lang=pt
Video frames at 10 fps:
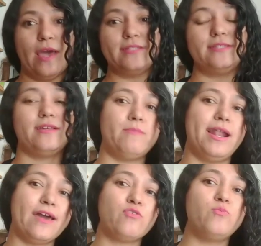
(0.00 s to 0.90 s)
é
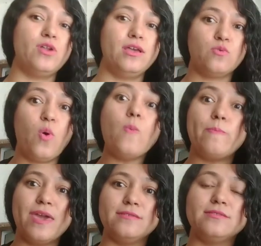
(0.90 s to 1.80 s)
trabalhar com boleto
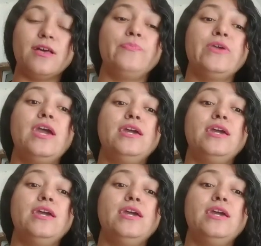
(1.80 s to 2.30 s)
compensa.